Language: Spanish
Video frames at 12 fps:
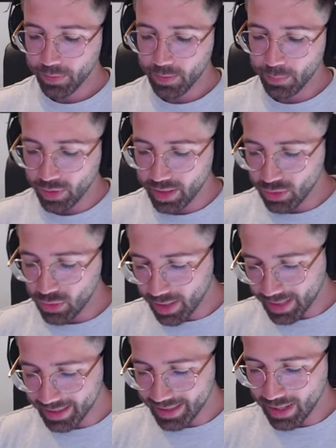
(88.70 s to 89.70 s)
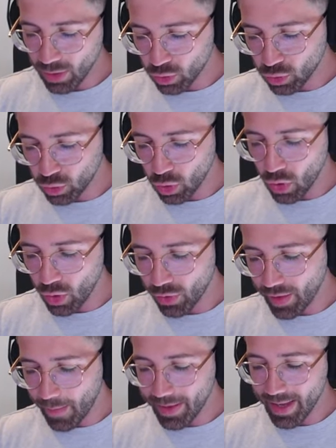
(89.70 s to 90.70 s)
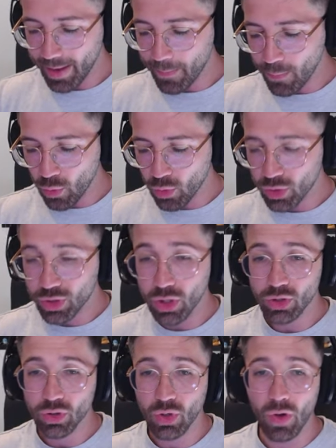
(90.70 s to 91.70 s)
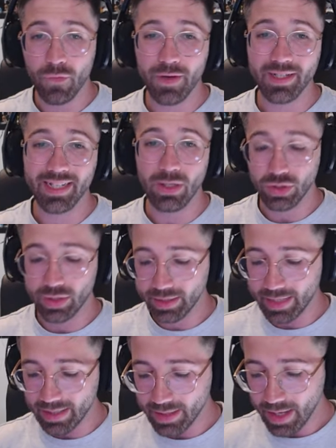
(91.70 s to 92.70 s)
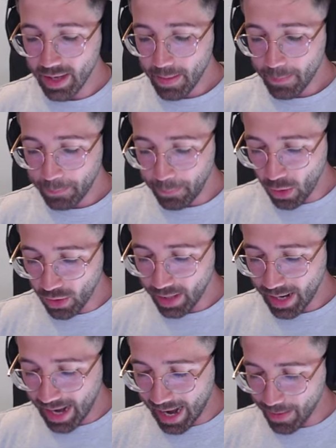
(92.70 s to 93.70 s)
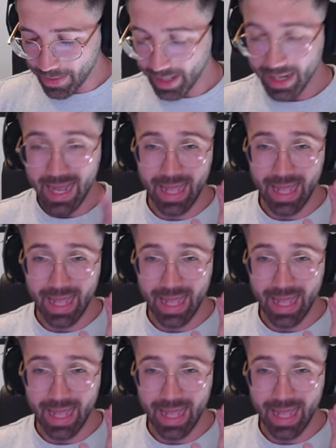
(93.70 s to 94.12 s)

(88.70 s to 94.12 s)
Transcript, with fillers: Porque yo aquí tengo todavía muchos cofres y cositas por abrir.